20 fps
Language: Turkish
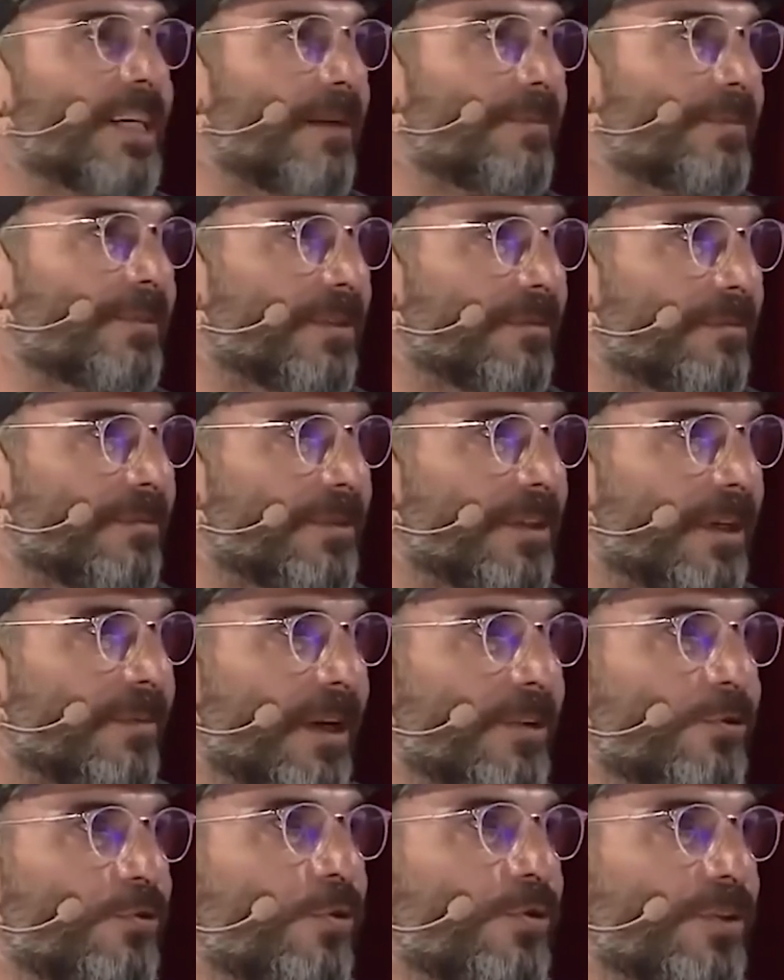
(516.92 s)
yaptığım bir şey.
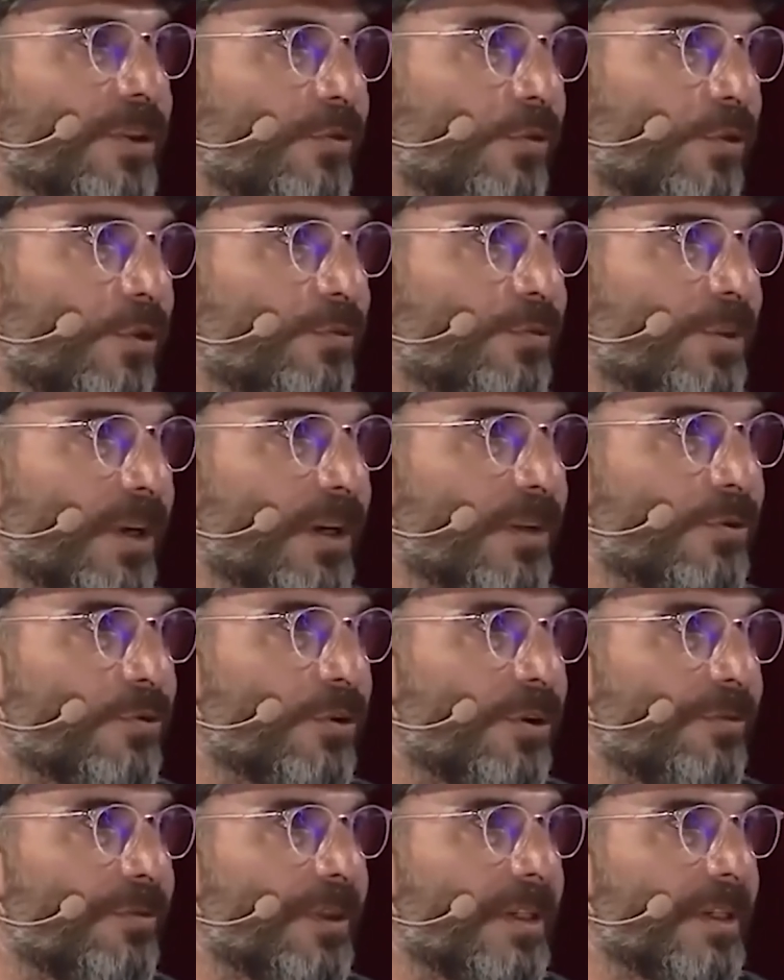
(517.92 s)
Ben çok seviyorum şarkı
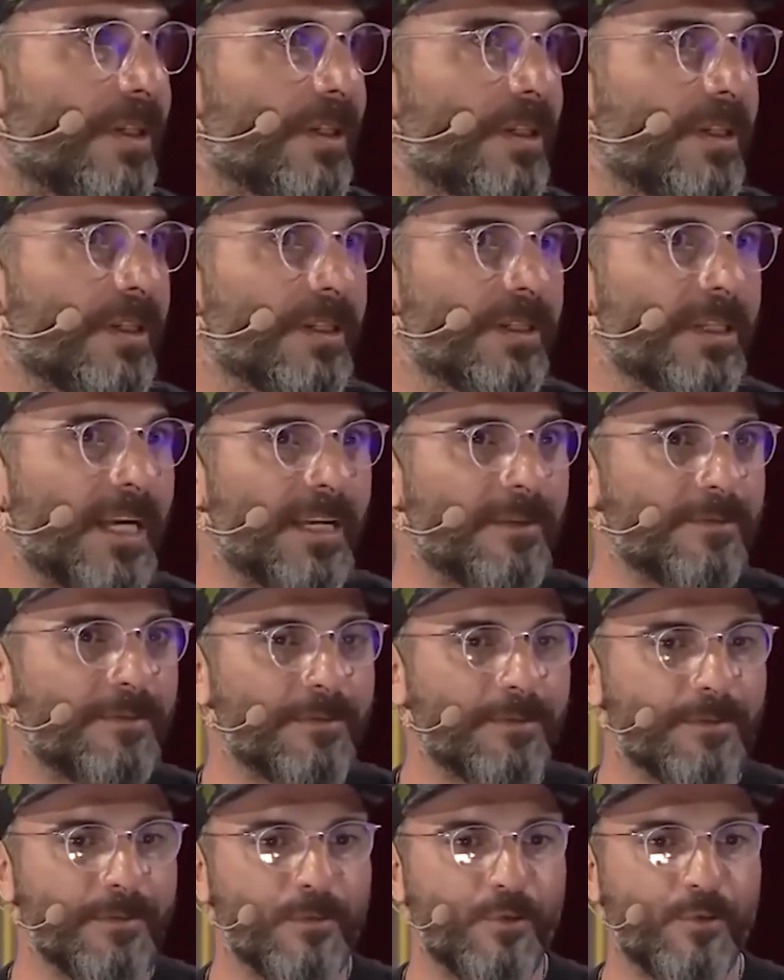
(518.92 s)
söylemeyi. Hmm. Yani
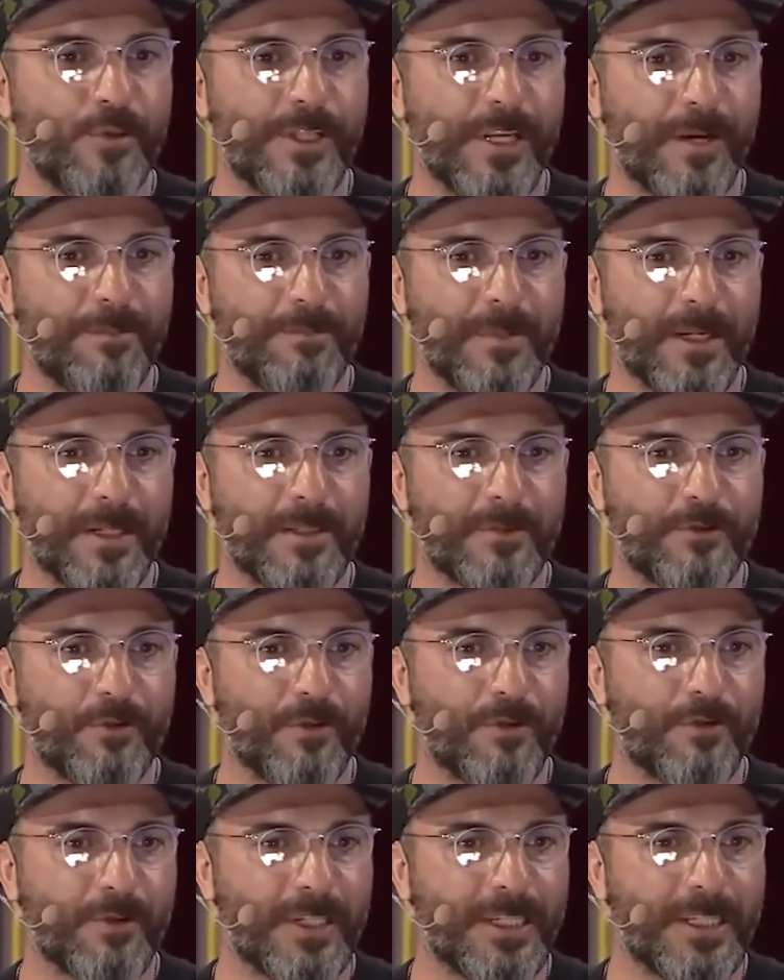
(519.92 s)
müzik yapmak
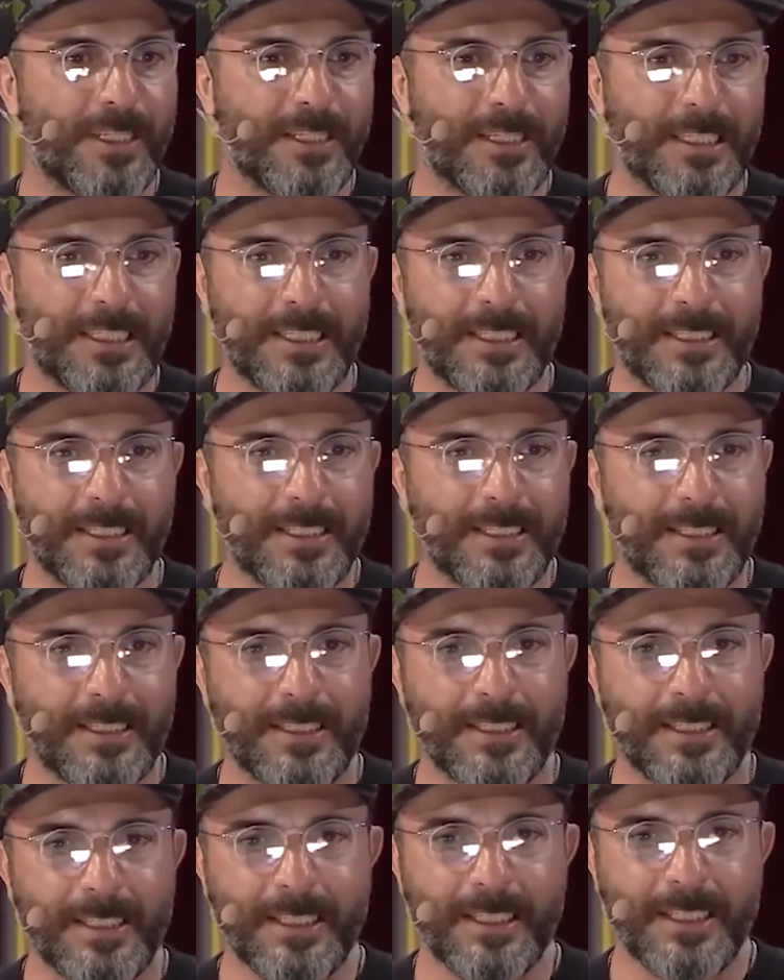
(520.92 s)
çok hani e,
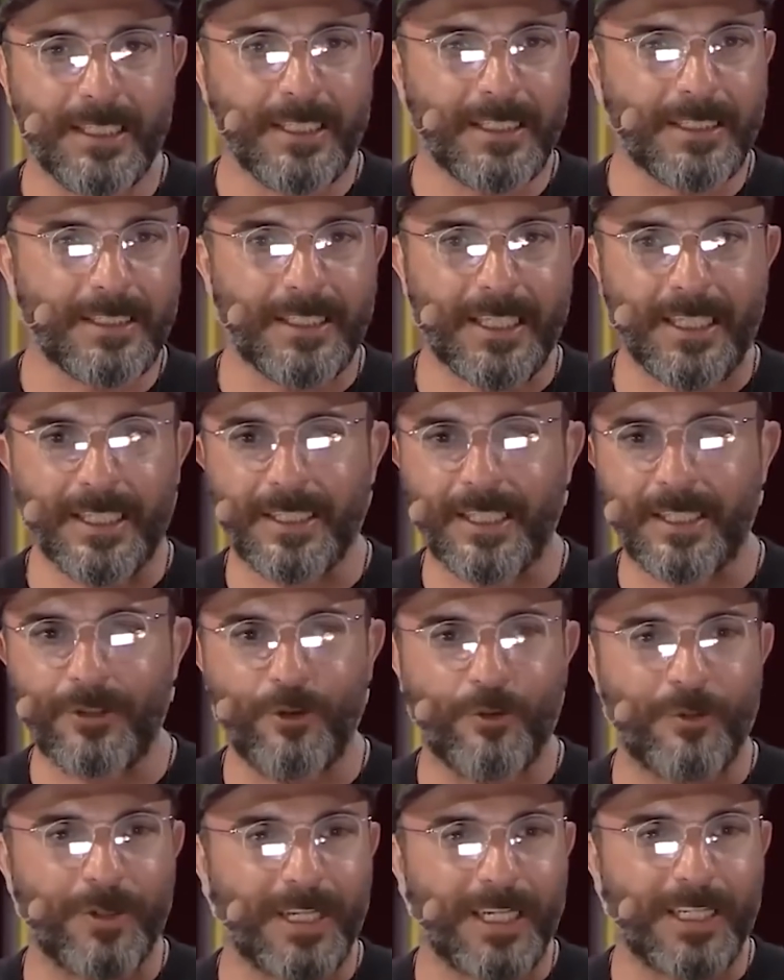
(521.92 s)
şey
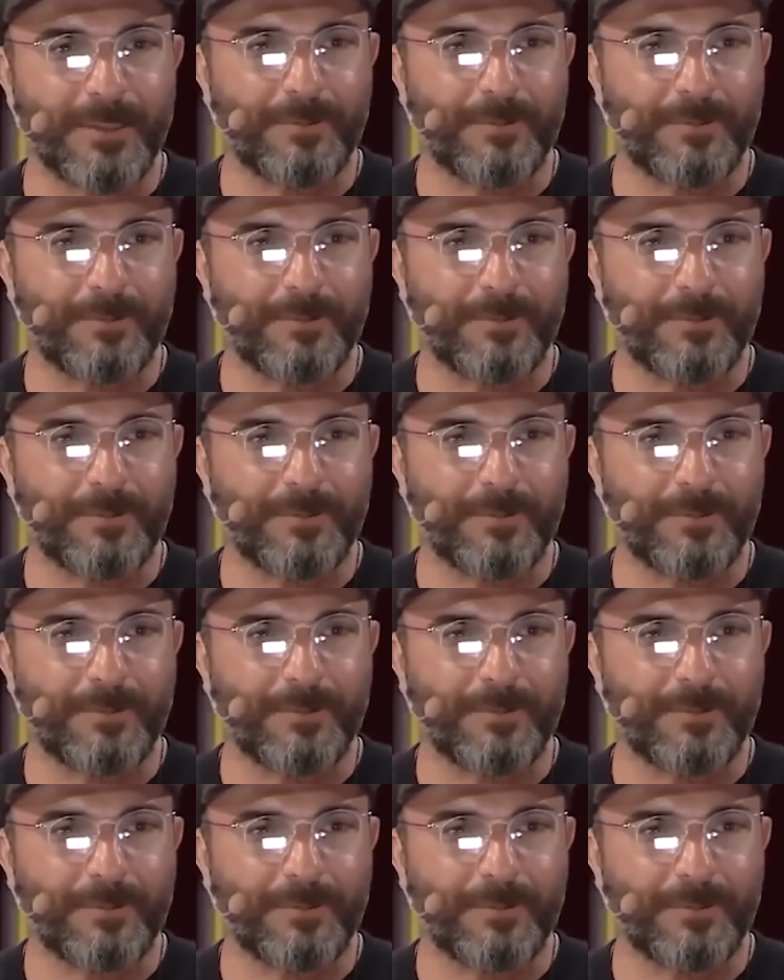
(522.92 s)
geliyor bana